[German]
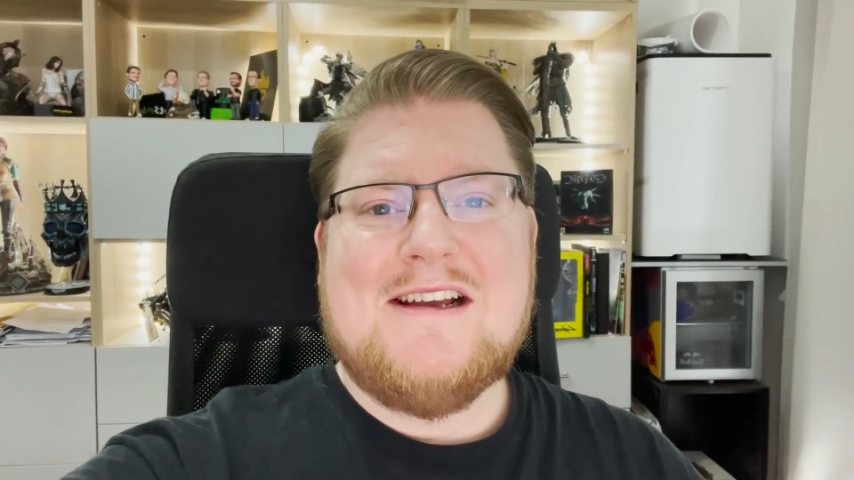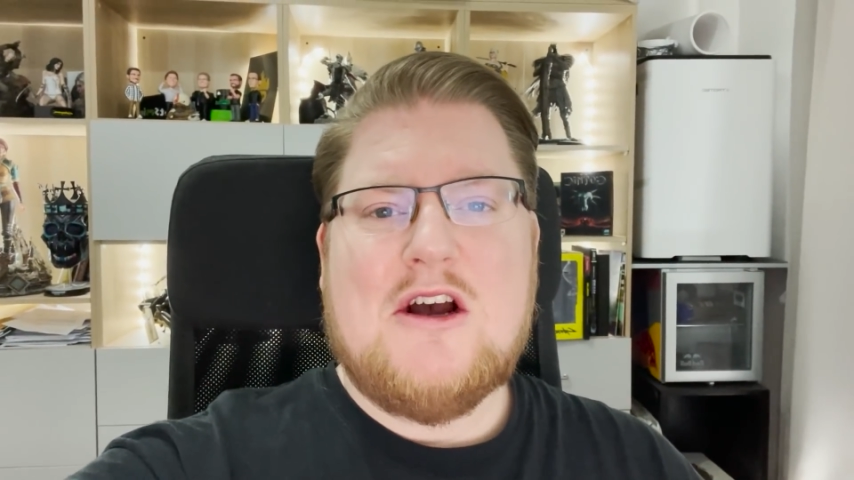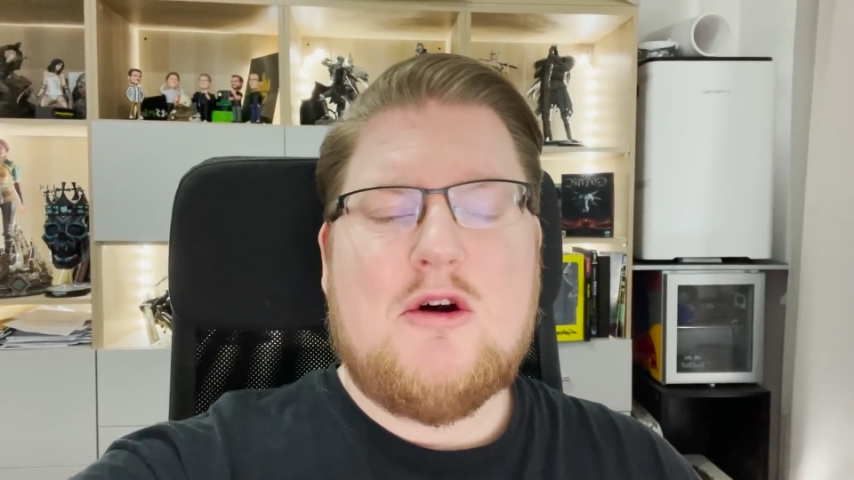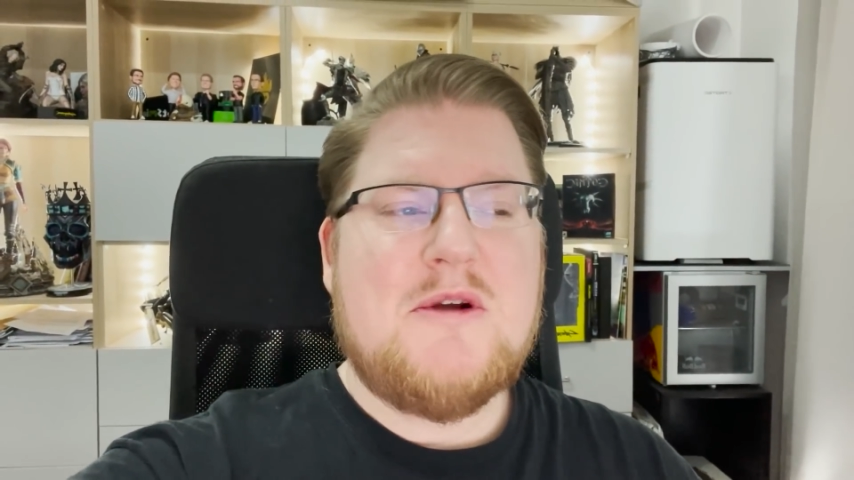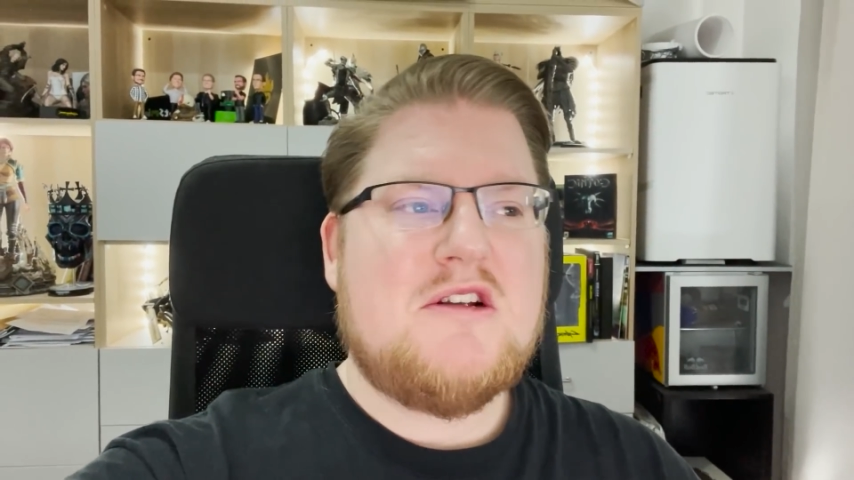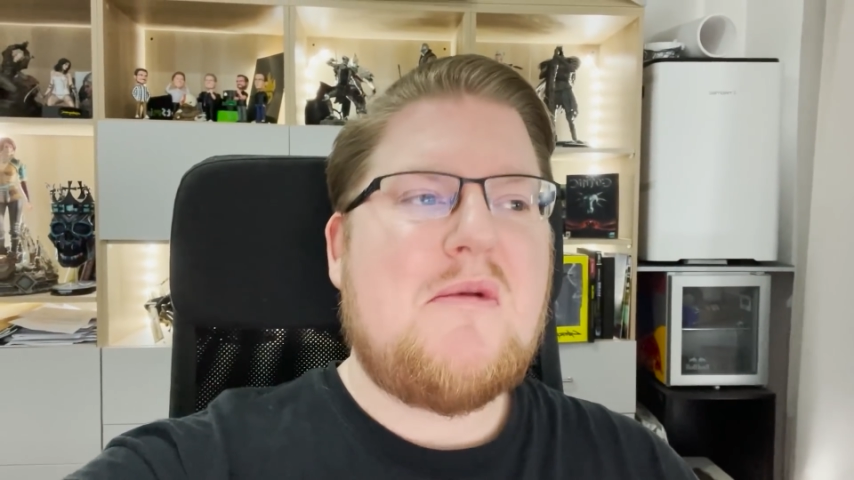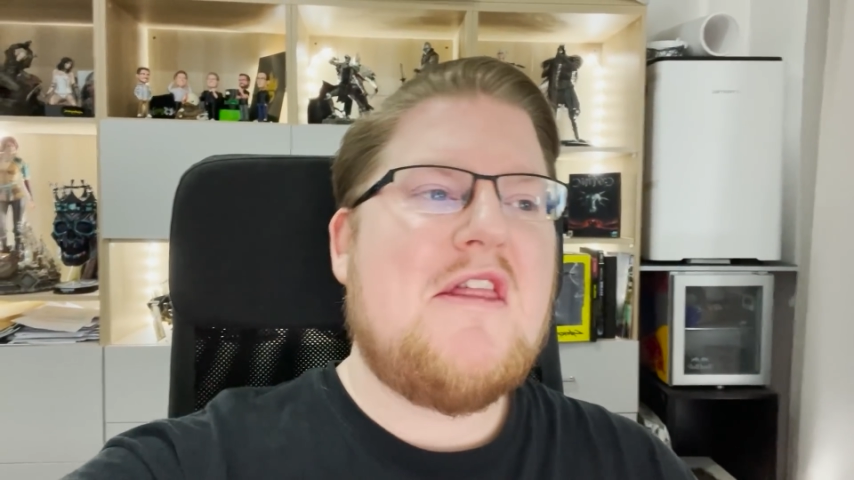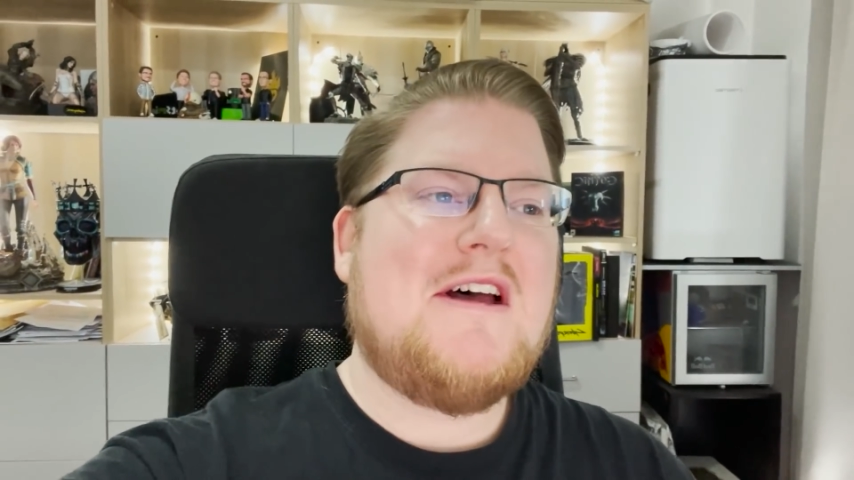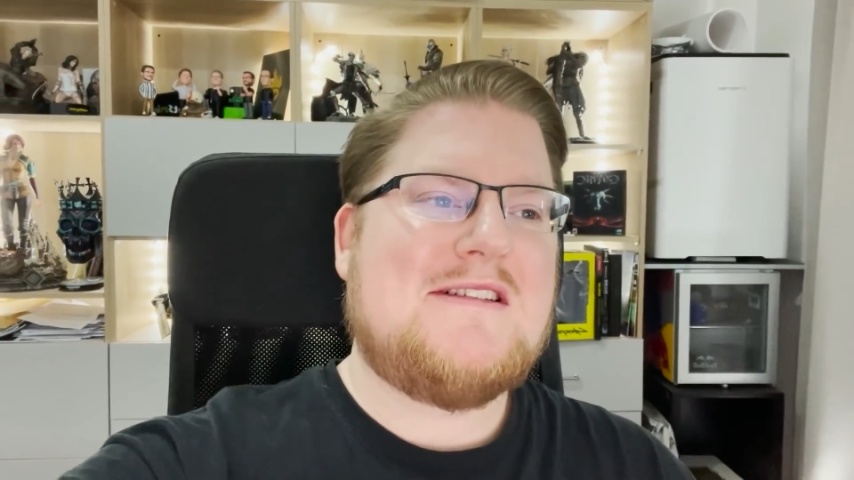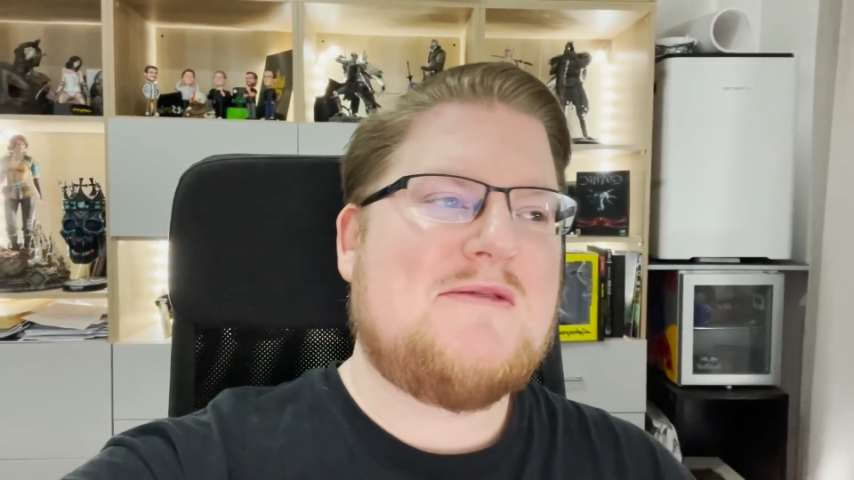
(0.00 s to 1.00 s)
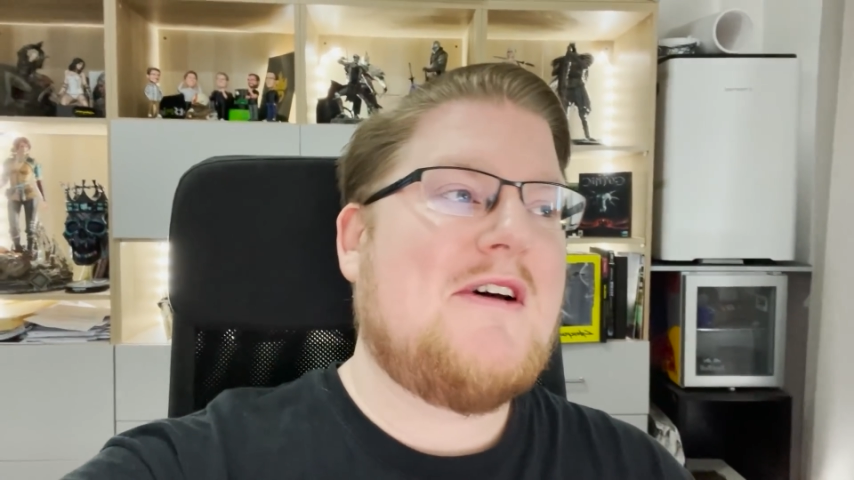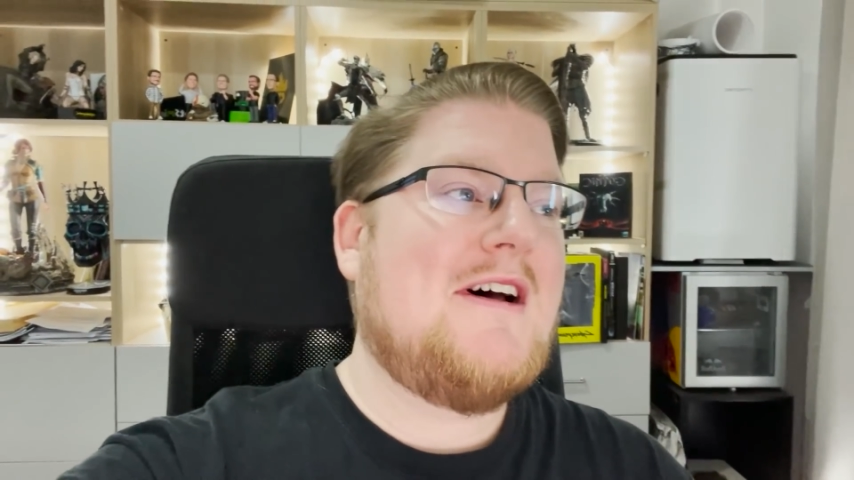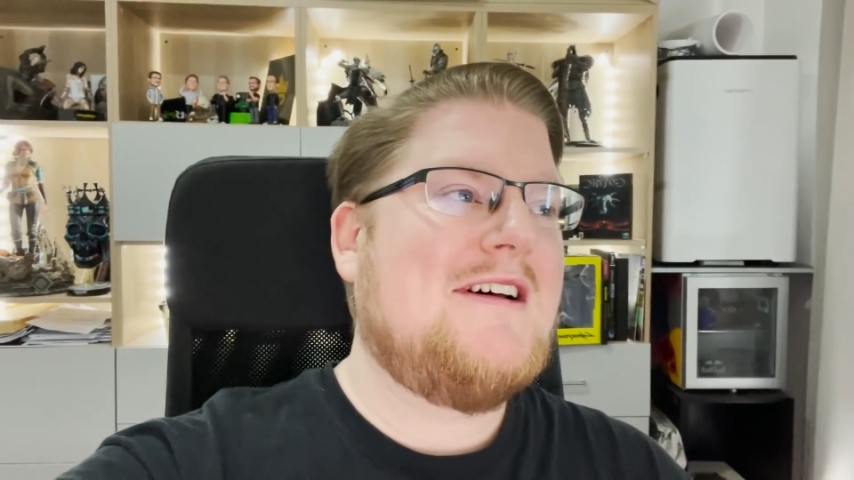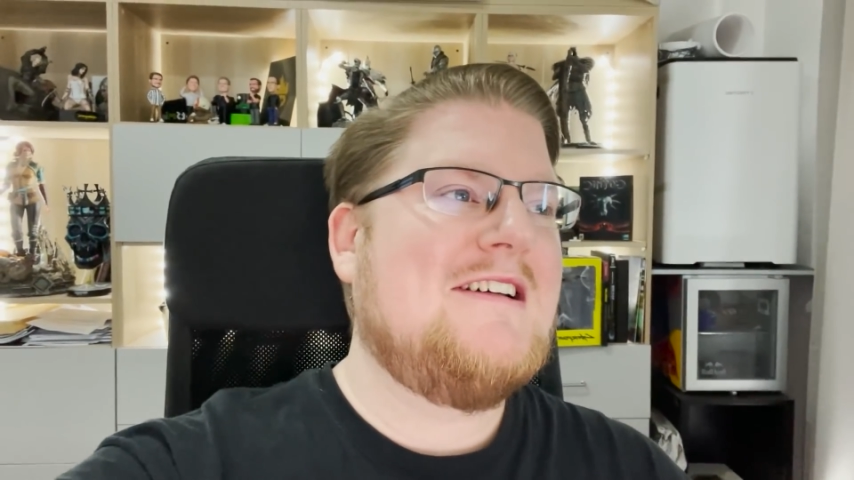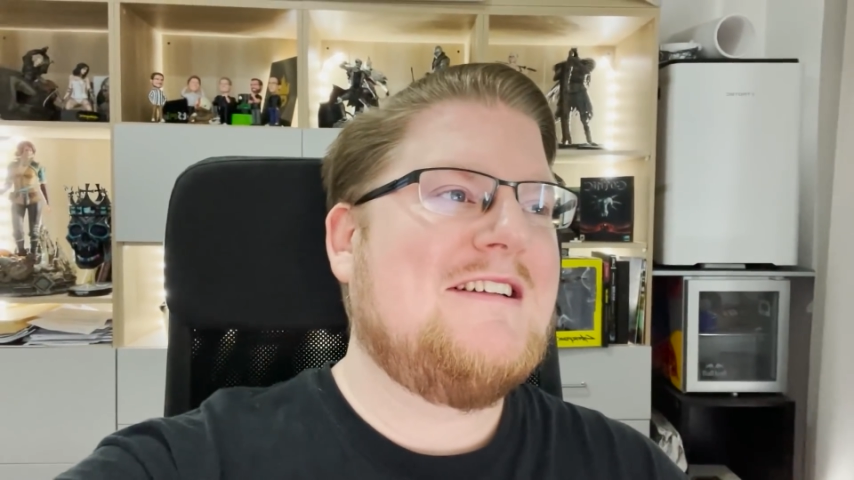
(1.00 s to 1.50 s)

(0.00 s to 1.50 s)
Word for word: How I Met Your Mother hat zwar